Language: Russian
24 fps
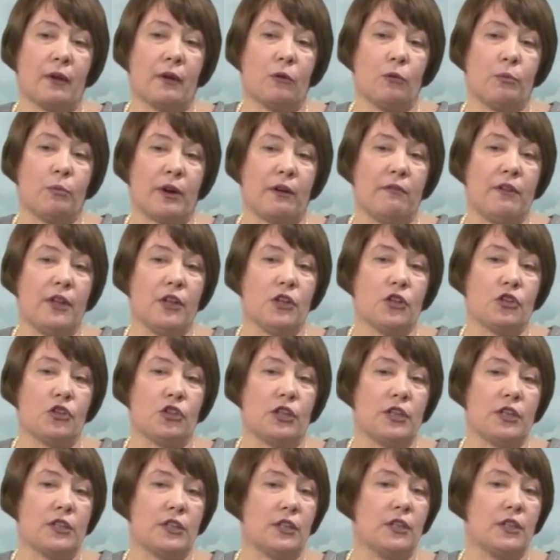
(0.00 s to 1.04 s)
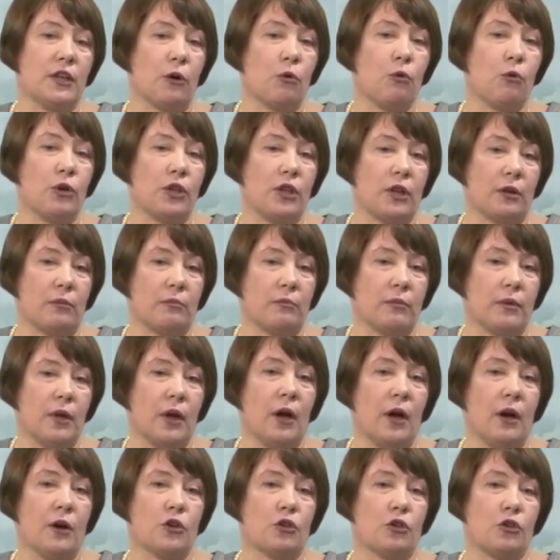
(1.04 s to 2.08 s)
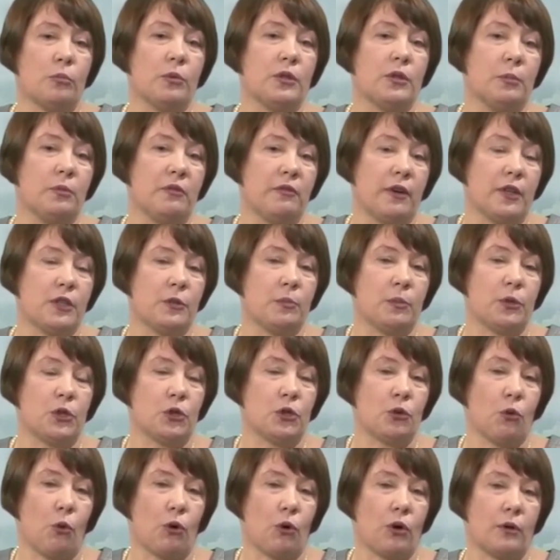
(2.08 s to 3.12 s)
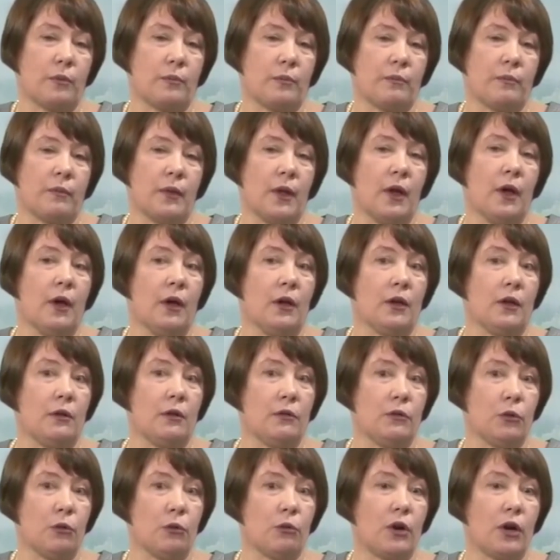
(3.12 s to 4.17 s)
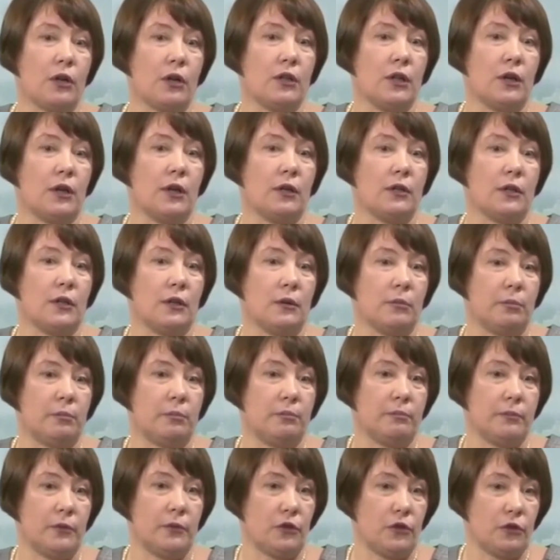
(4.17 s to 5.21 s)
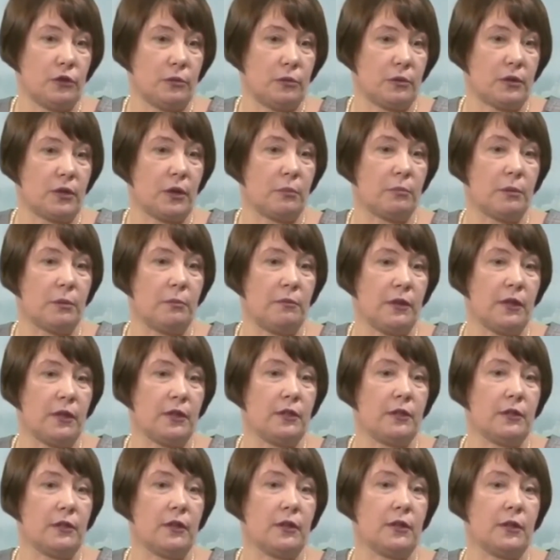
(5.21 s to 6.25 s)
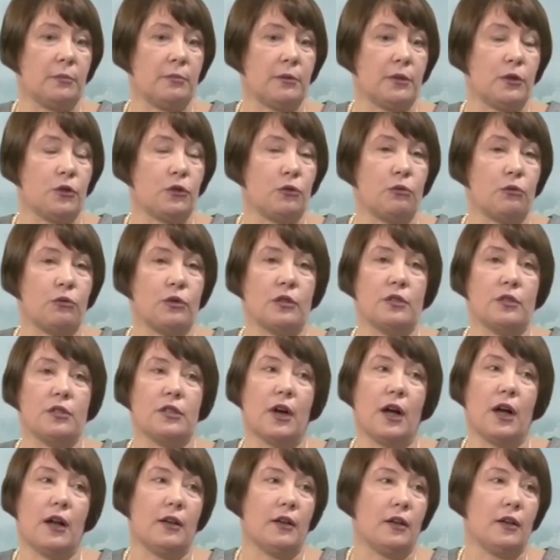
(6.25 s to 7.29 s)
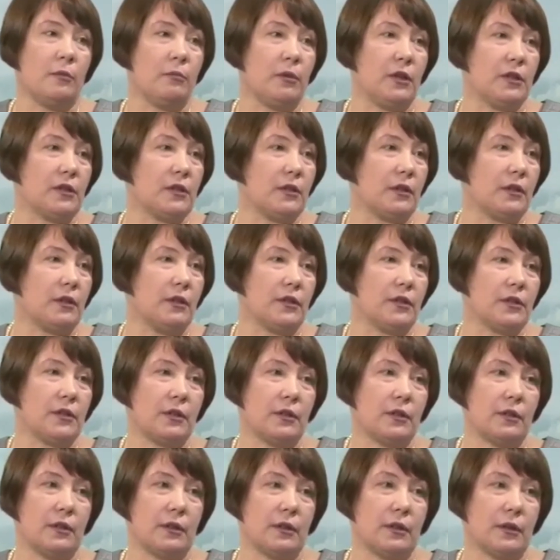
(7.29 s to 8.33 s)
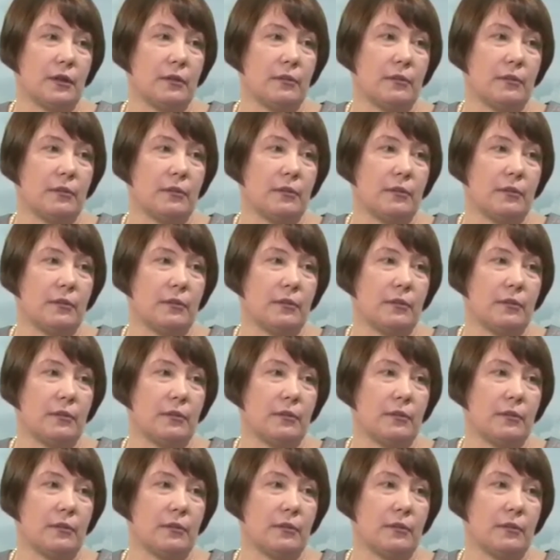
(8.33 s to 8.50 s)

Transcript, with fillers: управление железной дороги, чтобы добывать песок и вдруг, когда она значит, там побывала, она поняла, что это идеальное место для скита.